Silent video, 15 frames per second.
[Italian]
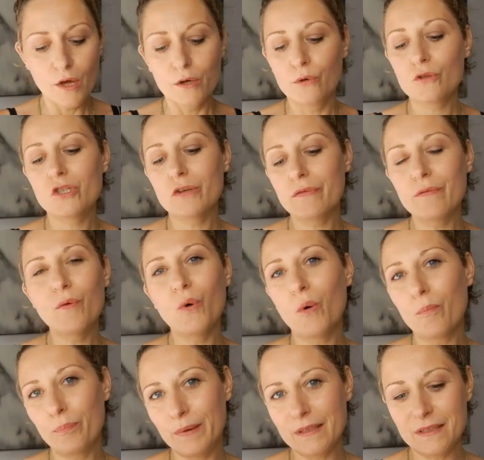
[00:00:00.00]
non ci avevo
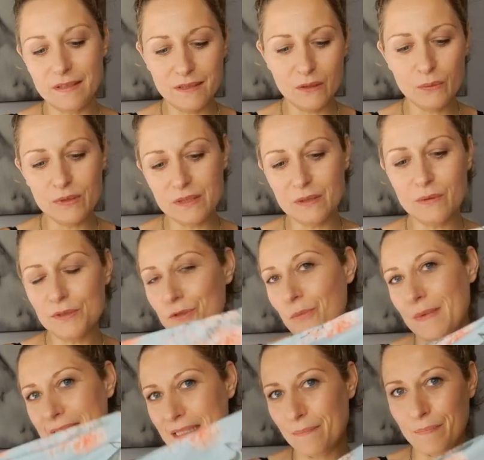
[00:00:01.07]
completini quindi questo
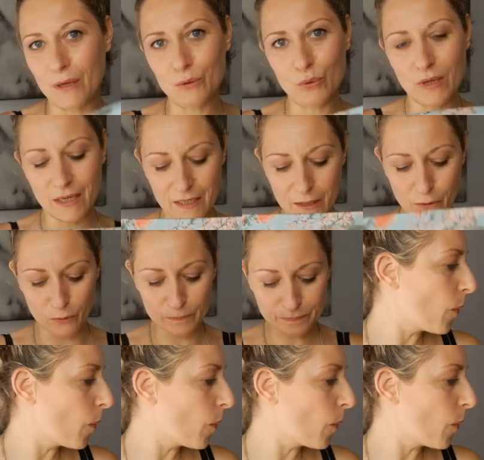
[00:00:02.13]
mi è sembrato carino